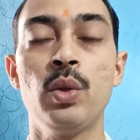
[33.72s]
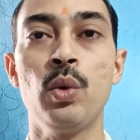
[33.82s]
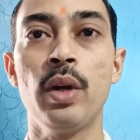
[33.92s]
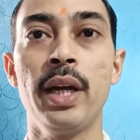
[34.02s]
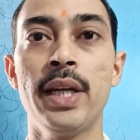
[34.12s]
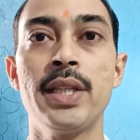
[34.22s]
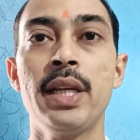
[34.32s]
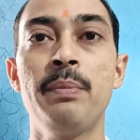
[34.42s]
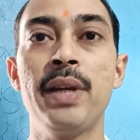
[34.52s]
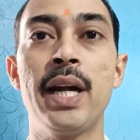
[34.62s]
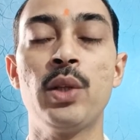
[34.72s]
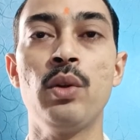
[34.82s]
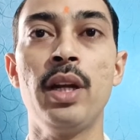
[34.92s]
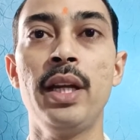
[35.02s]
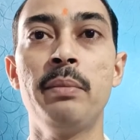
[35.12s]
तो ऐसे
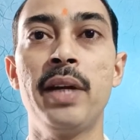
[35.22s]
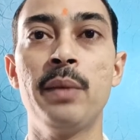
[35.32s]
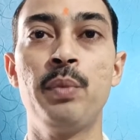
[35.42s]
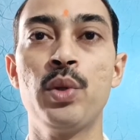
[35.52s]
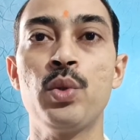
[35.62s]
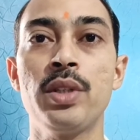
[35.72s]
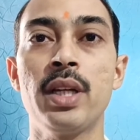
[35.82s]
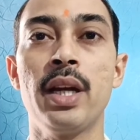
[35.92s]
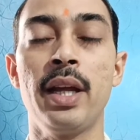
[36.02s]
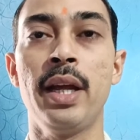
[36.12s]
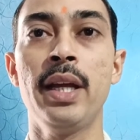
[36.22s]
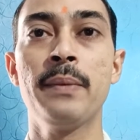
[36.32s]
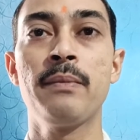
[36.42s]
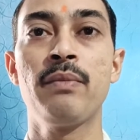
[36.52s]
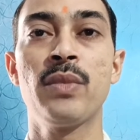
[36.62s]
अभ्यर्थियों के लिए महत्वपूर्ण सूचना है
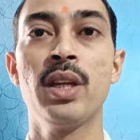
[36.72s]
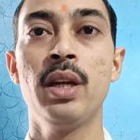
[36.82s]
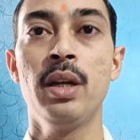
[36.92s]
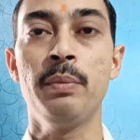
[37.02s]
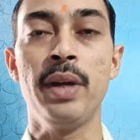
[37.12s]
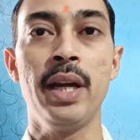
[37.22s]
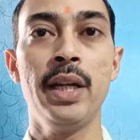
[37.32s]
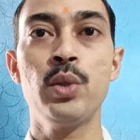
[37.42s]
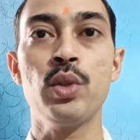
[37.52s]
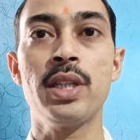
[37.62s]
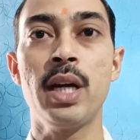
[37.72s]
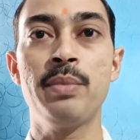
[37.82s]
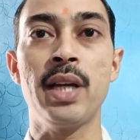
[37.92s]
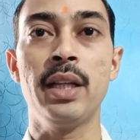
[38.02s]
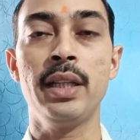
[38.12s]
पहली सूचना
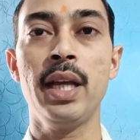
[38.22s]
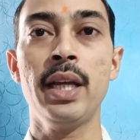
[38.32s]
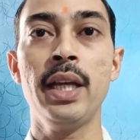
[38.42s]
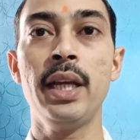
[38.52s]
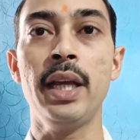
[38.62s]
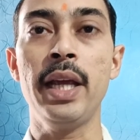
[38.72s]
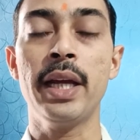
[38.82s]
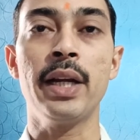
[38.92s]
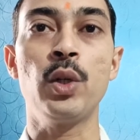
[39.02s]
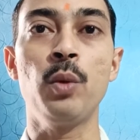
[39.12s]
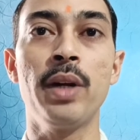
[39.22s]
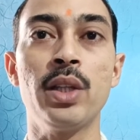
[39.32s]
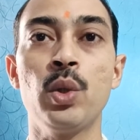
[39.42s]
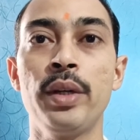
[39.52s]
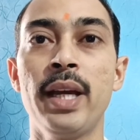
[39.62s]
आप जानते हैं कि 1
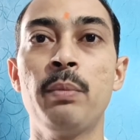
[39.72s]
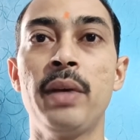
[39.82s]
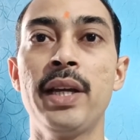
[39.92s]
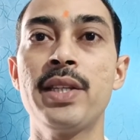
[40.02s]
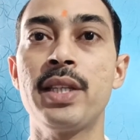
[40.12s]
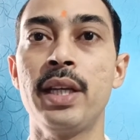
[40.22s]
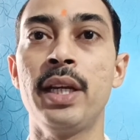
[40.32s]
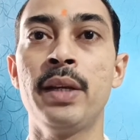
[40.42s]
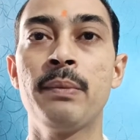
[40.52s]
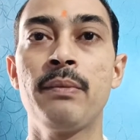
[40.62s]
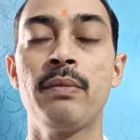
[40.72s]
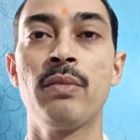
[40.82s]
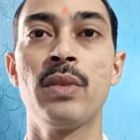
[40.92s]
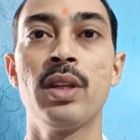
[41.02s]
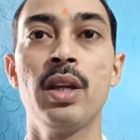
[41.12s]
अक्टूबर 2022 से
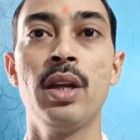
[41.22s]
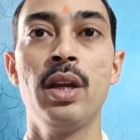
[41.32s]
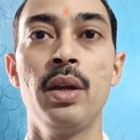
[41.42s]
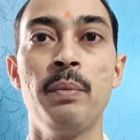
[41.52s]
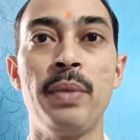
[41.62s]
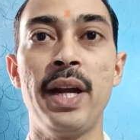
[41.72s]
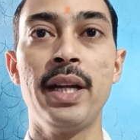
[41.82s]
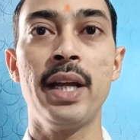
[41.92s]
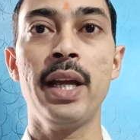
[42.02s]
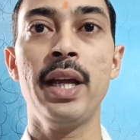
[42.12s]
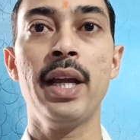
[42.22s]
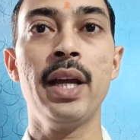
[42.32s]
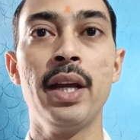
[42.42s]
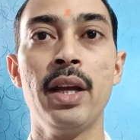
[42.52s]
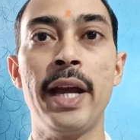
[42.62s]
पैट e
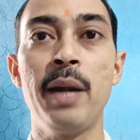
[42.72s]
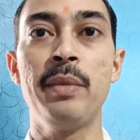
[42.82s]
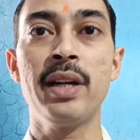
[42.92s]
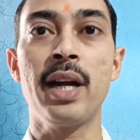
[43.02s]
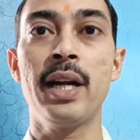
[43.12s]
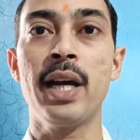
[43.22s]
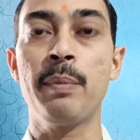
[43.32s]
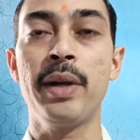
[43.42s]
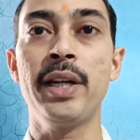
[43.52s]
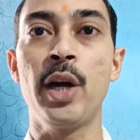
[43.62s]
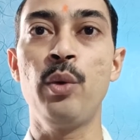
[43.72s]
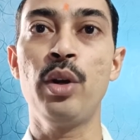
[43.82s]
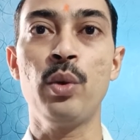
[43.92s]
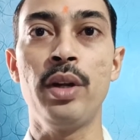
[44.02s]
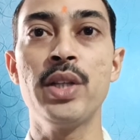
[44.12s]
के एडमिट कार्ड आपके
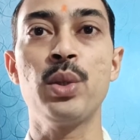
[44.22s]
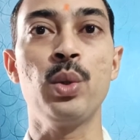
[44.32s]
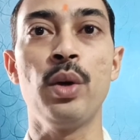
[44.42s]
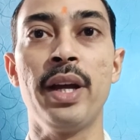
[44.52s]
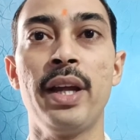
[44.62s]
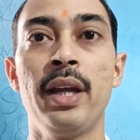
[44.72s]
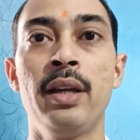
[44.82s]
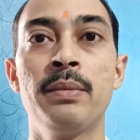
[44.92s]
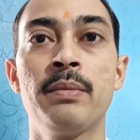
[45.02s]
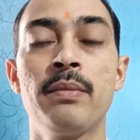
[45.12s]
डाउनलोड होने शुरू हो गए हैं